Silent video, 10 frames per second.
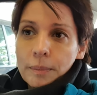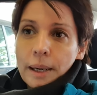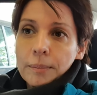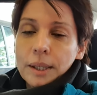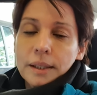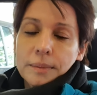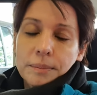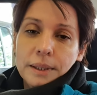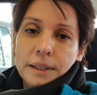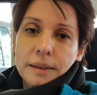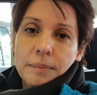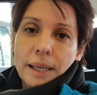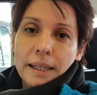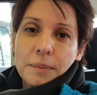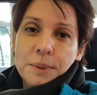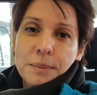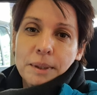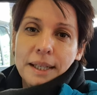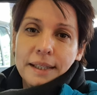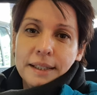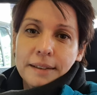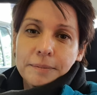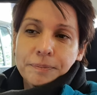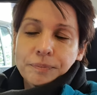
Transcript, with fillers: Ben bakalım e, bekleyeyim bizimkileri de.